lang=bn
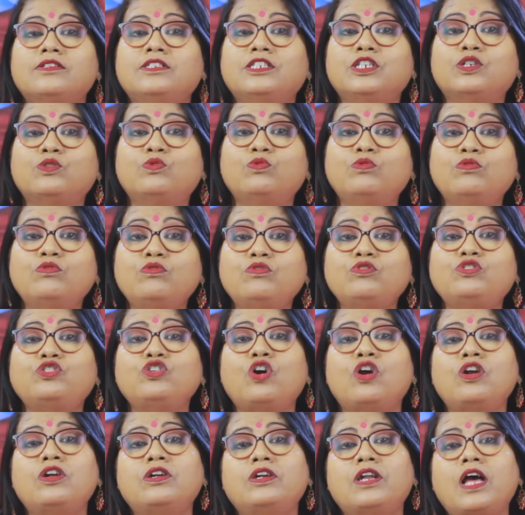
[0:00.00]
যে
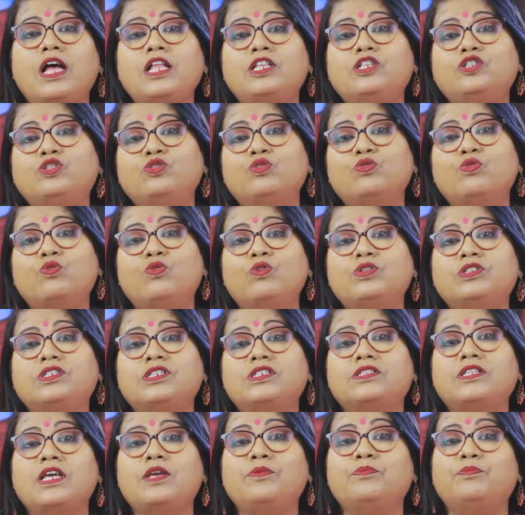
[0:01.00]
গুরুচণ্ডাল যোগ
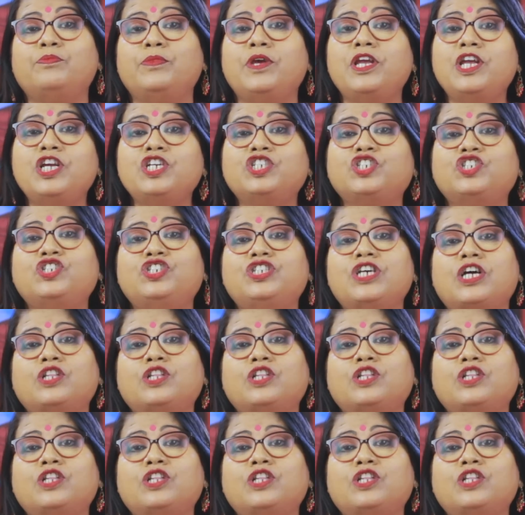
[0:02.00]
হচ্ছে তাই মেষ